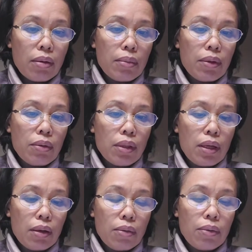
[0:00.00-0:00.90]
number ng
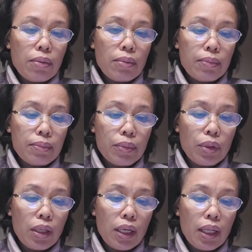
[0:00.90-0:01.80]
tao.
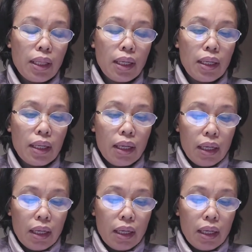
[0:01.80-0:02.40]
Punta natin.